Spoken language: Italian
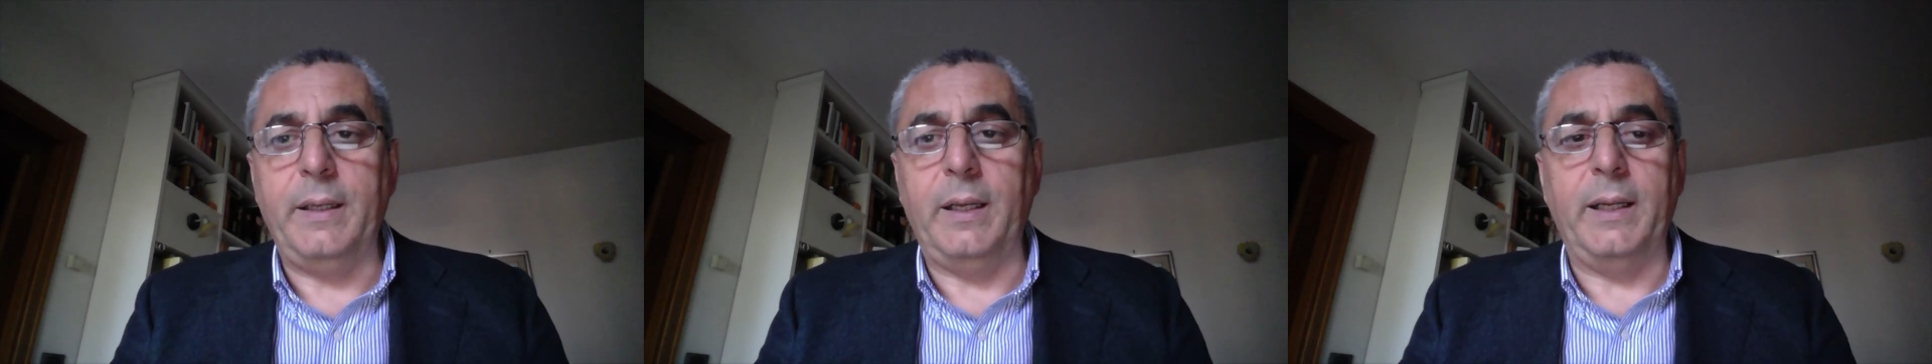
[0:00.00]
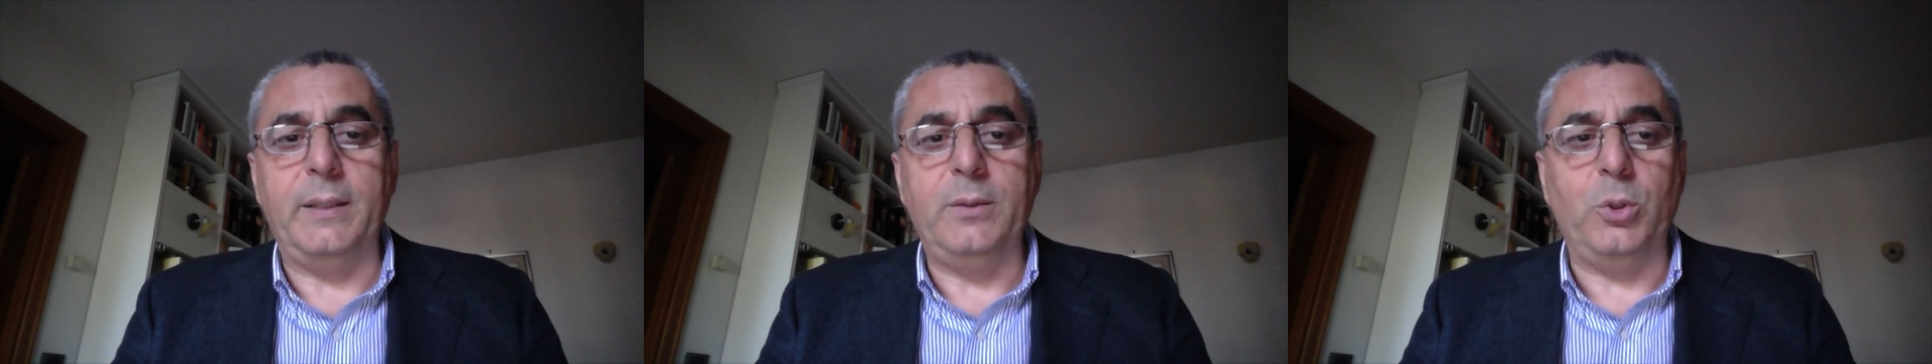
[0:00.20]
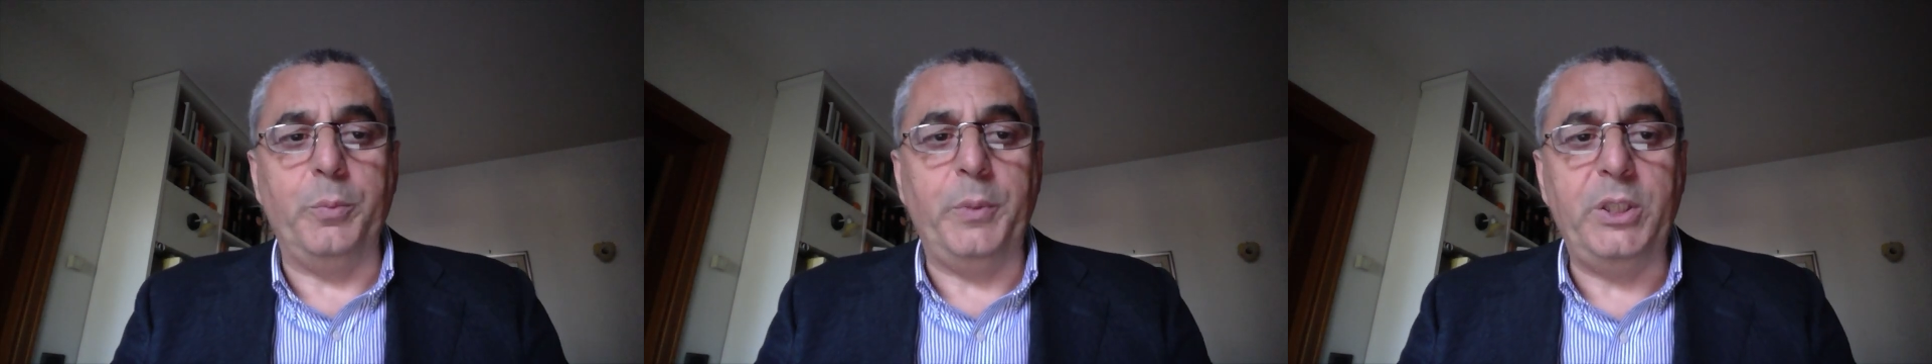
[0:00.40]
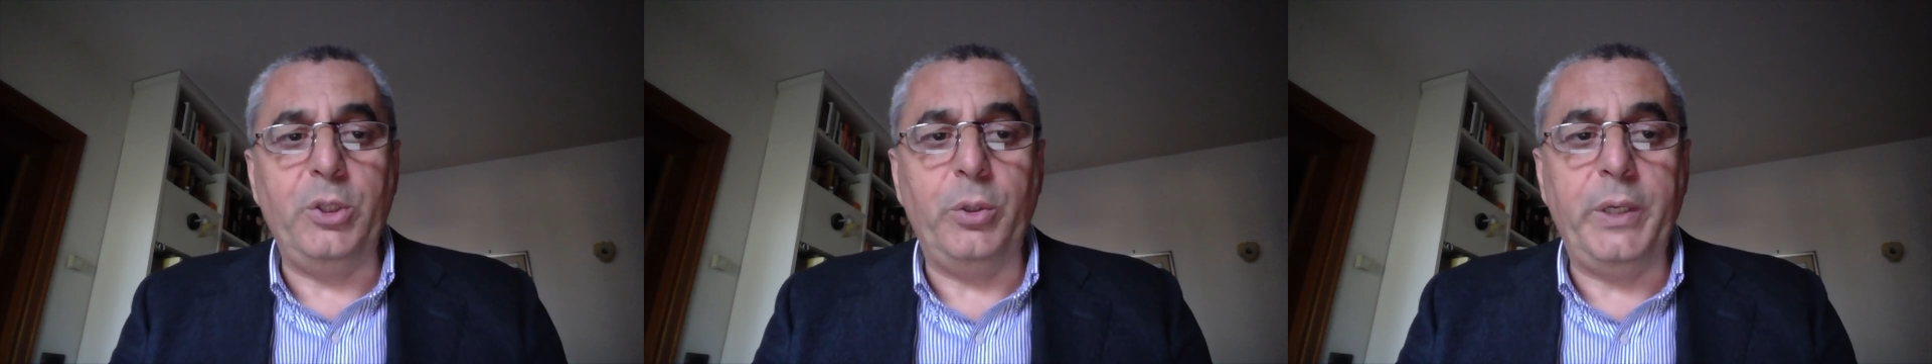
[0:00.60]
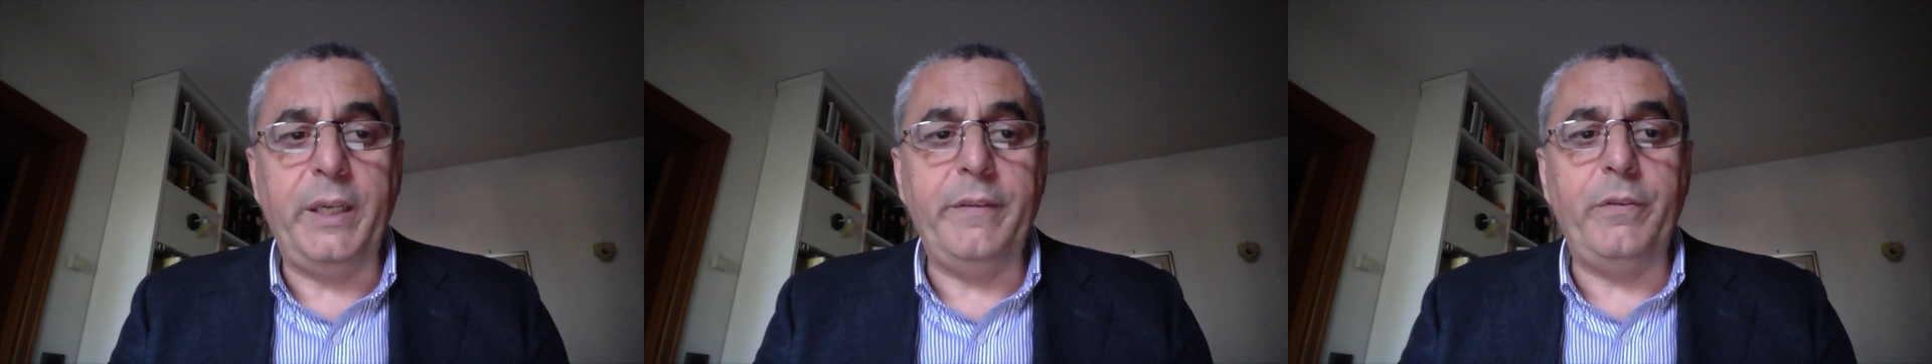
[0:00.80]
nell'Alto
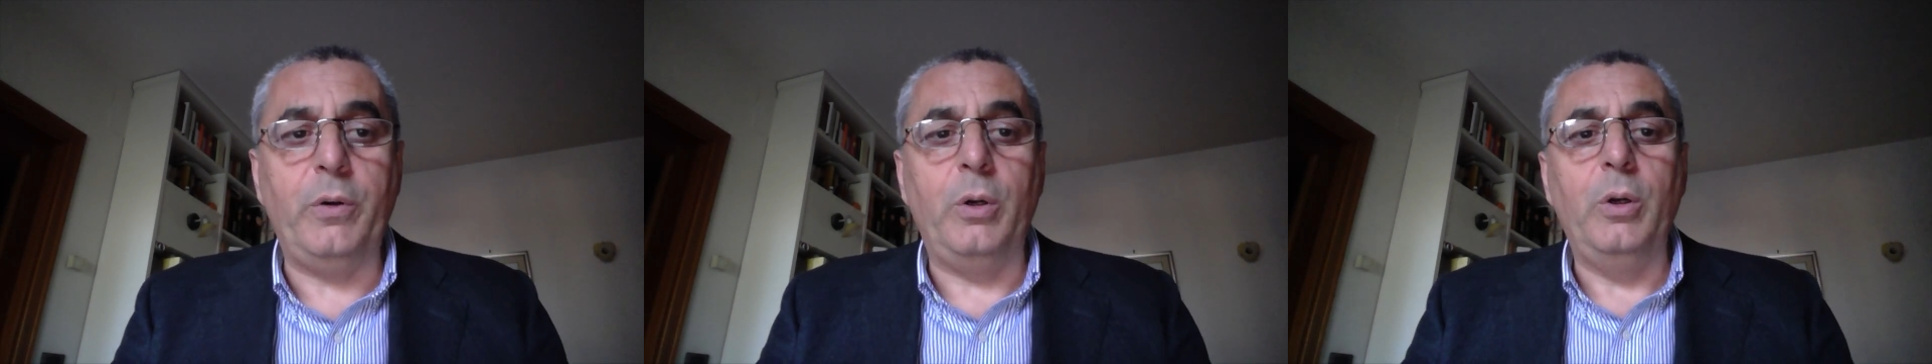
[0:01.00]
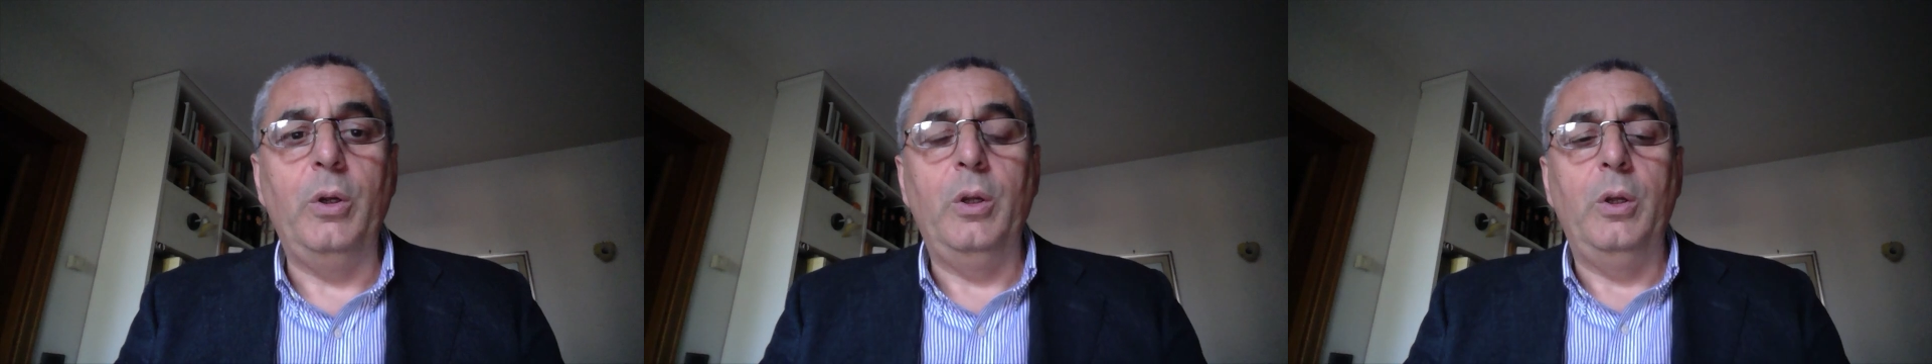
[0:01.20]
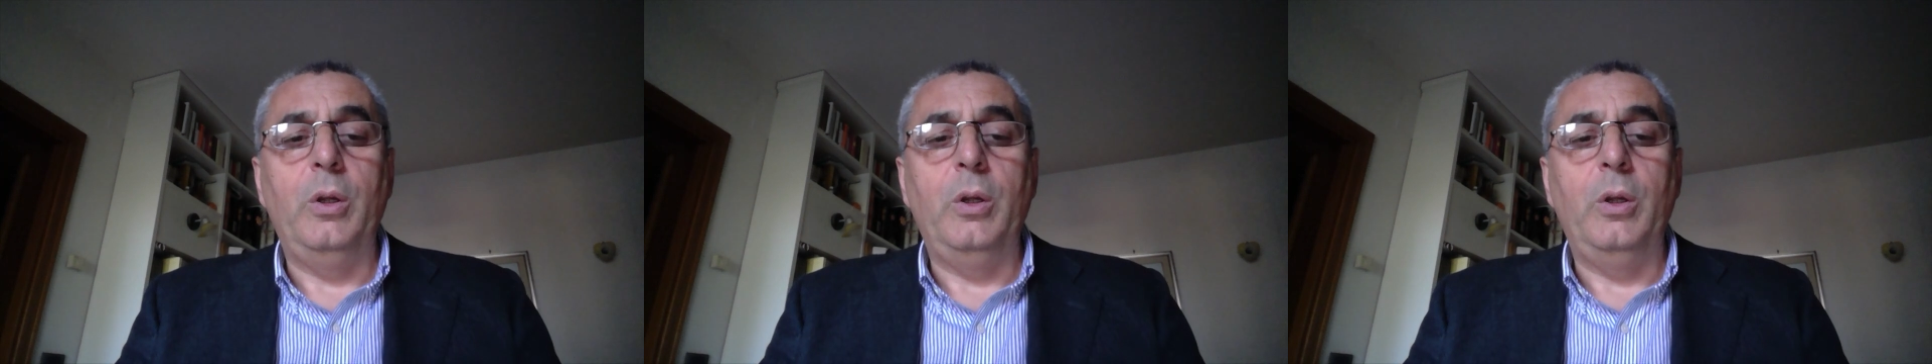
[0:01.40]
Medioevo